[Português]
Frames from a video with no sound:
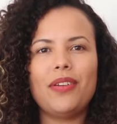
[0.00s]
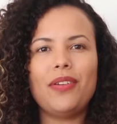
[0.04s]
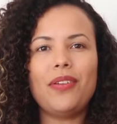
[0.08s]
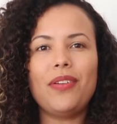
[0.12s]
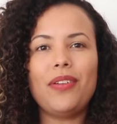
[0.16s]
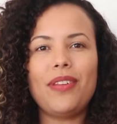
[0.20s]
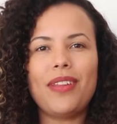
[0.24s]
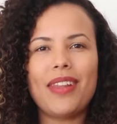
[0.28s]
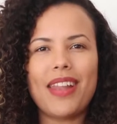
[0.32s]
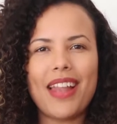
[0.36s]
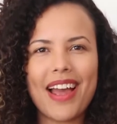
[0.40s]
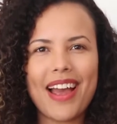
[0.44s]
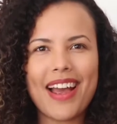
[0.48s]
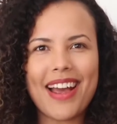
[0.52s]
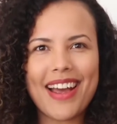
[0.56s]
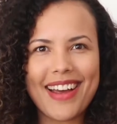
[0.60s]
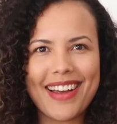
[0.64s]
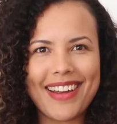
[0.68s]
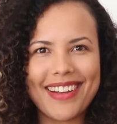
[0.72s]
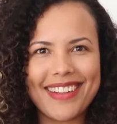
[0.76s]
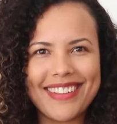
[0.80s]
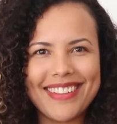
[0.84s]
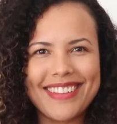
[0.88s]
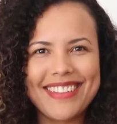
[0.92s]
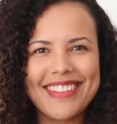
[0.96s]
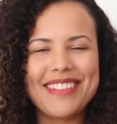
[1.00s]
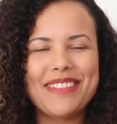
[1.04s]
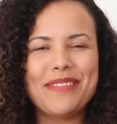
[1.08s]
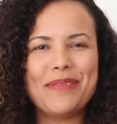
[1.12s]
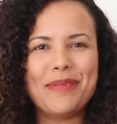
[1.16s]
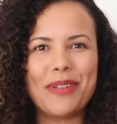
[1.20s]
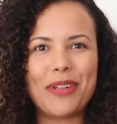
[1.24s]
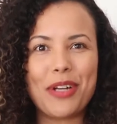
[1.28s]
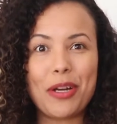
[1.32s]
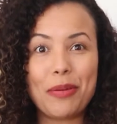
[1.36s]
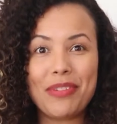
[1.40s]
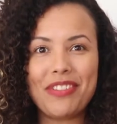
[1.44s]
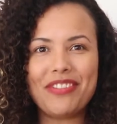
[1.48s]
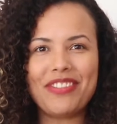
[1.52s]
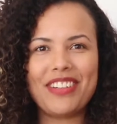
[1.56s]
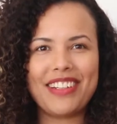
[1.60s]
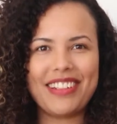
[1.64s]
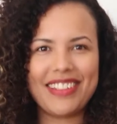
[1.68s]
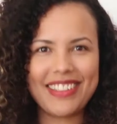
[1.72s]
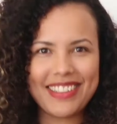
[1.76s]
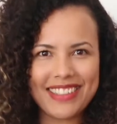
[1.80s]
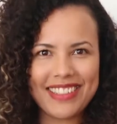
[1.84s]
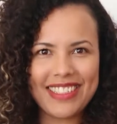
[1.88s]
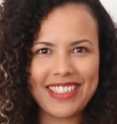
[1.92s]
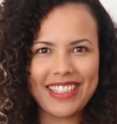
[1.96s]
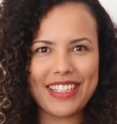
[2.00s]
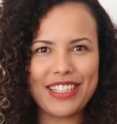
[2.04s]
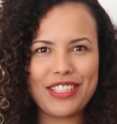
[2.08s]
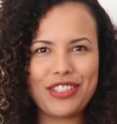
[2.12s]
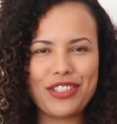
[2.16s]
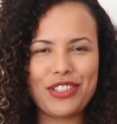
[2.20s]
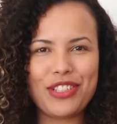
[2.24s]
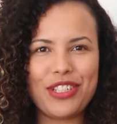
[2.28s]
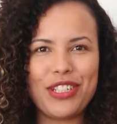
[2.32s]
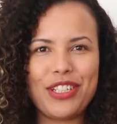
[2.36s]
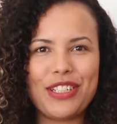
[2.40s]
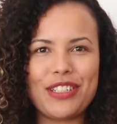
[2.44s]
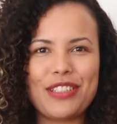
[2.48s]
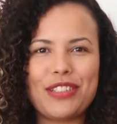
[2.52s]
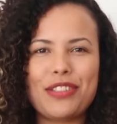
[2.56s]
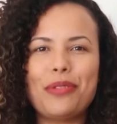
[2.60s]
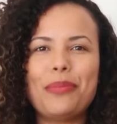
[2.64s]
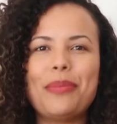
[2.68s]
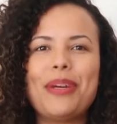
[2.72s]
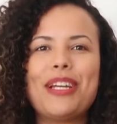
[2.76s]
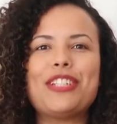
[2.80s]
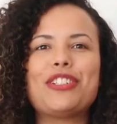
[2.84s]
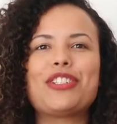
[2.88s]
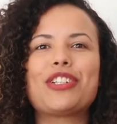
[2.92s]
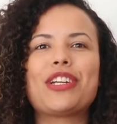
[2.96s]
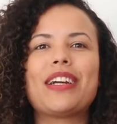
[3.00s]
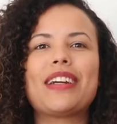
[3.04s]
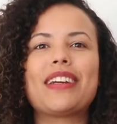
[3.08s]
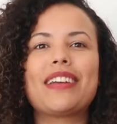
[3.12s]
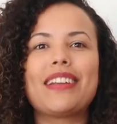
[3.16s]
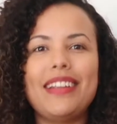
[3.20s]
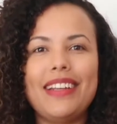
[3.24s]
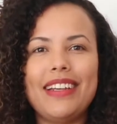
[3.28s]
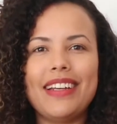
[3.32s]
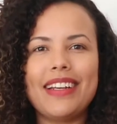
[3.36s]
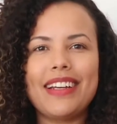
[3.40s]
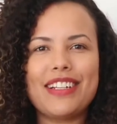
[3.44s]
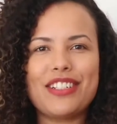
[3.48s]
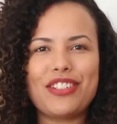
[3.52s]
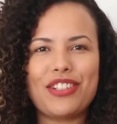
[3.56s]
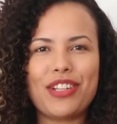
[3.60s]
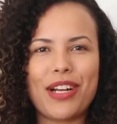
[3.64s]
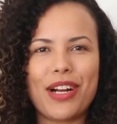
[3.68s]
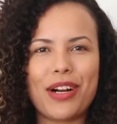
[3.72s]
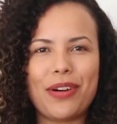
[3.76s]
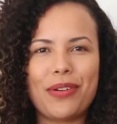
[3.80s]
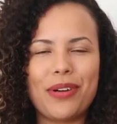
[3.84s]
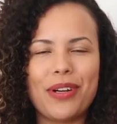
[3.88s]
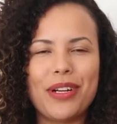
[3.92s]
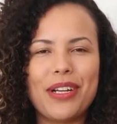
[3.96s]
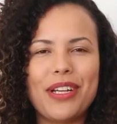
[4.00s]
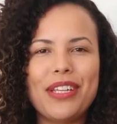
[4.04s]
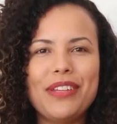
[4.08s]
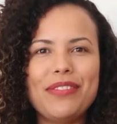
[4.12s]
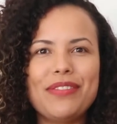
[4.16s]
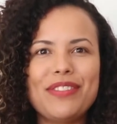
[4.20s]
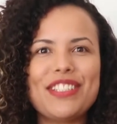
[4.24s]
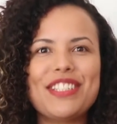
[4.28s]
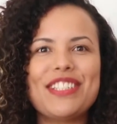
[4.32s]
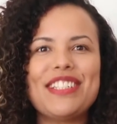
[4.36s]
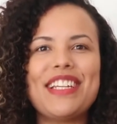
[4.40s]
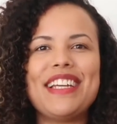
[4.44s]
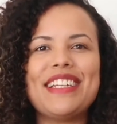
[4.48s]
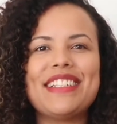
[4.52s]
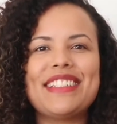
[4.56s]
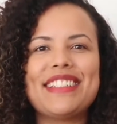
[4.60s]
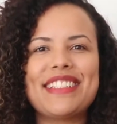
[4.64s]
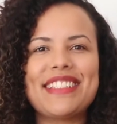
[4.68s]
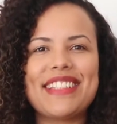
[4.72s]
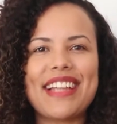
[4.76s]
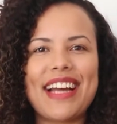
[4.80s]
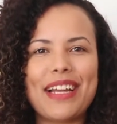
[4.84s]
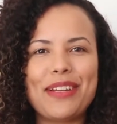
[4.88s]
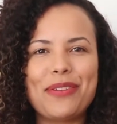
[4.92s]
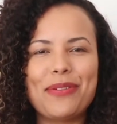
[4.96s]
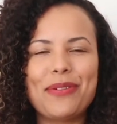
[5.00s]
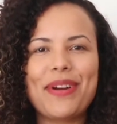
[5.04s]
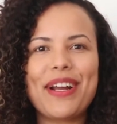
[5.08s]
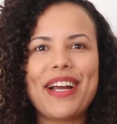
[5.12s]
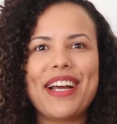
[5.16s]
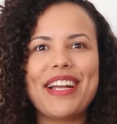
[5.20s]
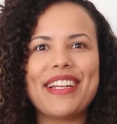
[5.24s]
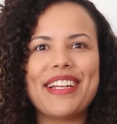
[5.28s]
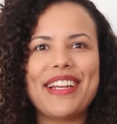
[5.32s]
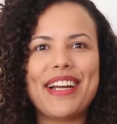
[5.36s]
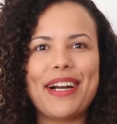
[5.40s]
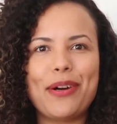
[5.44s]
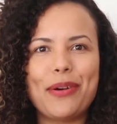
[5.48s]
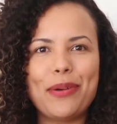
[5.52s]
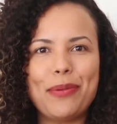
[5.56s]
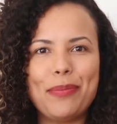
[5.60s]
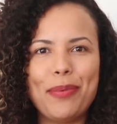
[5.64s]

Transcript: Olá! Meu nome é Vanessa Cristine, sou médica clínica geral e você está no canal